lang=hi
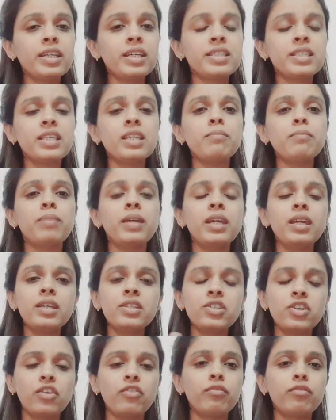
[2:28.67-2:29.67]
किसी
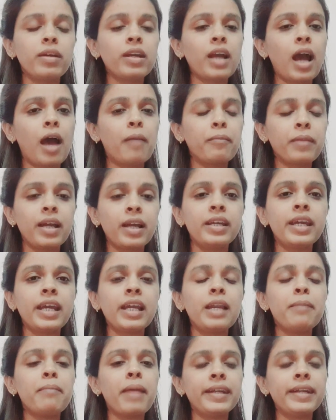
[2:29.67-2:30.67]
भी शिफ्ट में काम करने
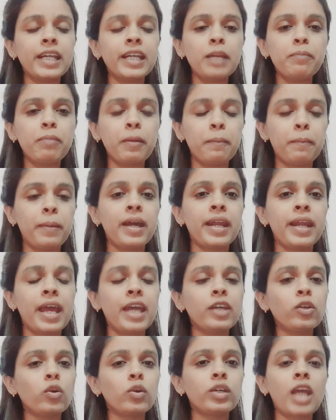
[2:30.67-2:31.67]
के लिए मेंटली प्रिपेयर
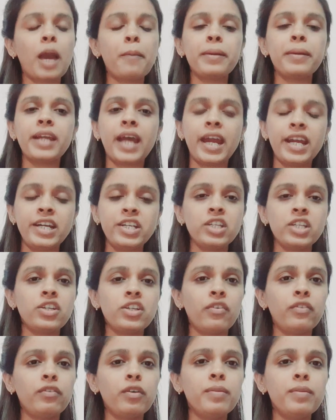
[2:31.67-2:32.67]
हैं क्योंकि यहाँ पे नाइट की
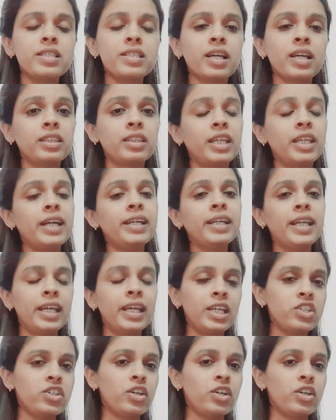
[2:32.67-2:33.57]
शिफ्ट भी मिल सकती है डे